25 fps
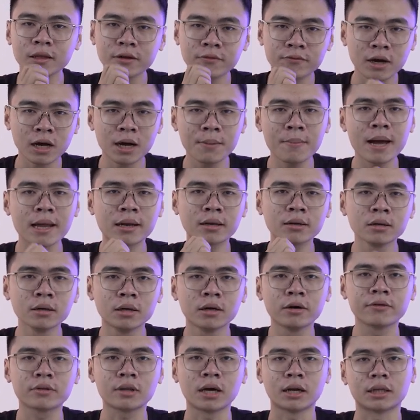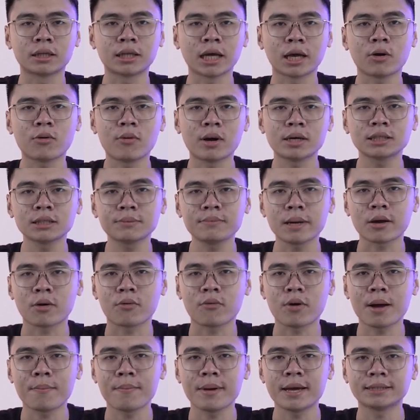Và các bạn đừng thần thánh hóa sức mạnh
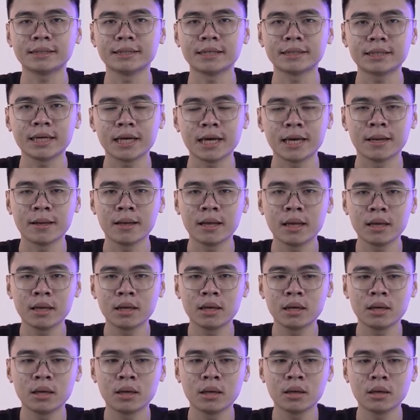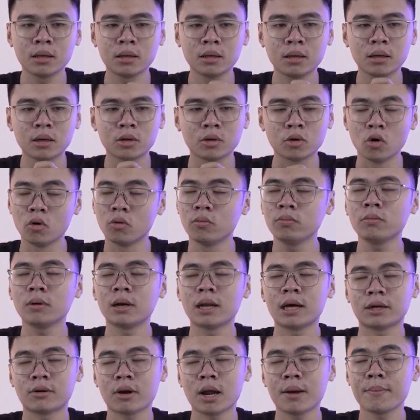của RAM SSD. Đúng
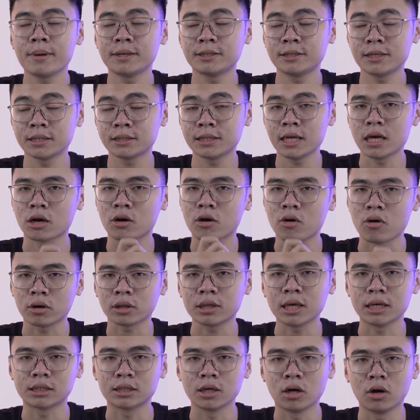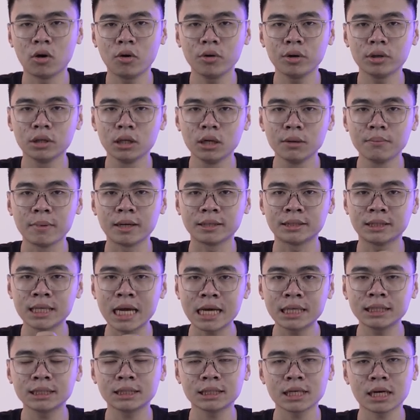là RAM SSD có thể sửa lỗi, nhưng mà
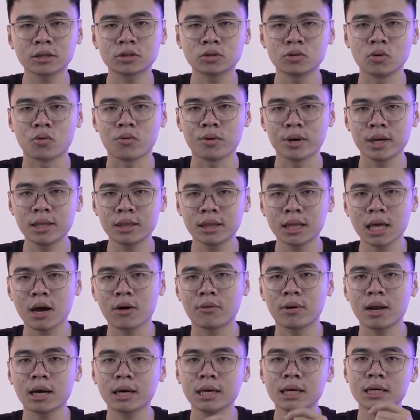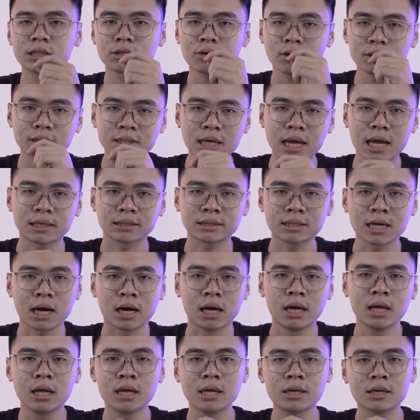trên trang chủ của Intel đã ghi rõ ràng rằng
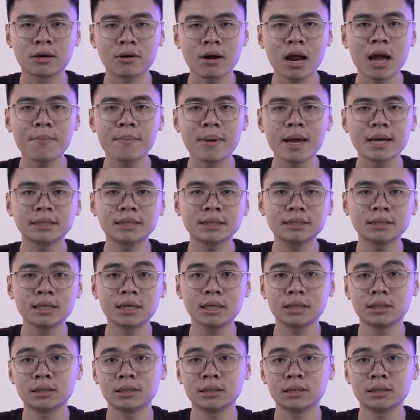RAM SSD